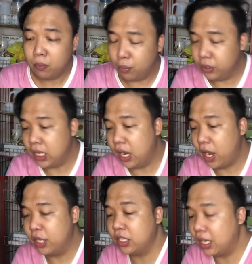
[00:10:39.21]
pumunta lang
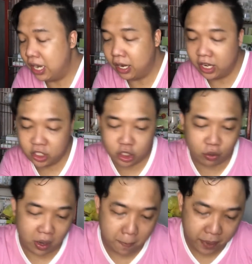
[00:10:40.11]
kayo sa kanilang
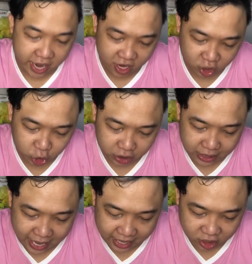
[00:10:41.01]
Instagram page.
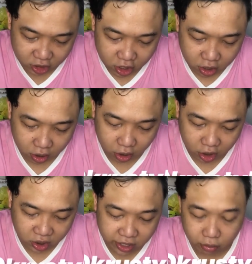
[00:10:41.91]
That's
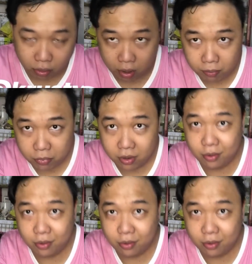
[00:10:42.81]
Krusty Crumb.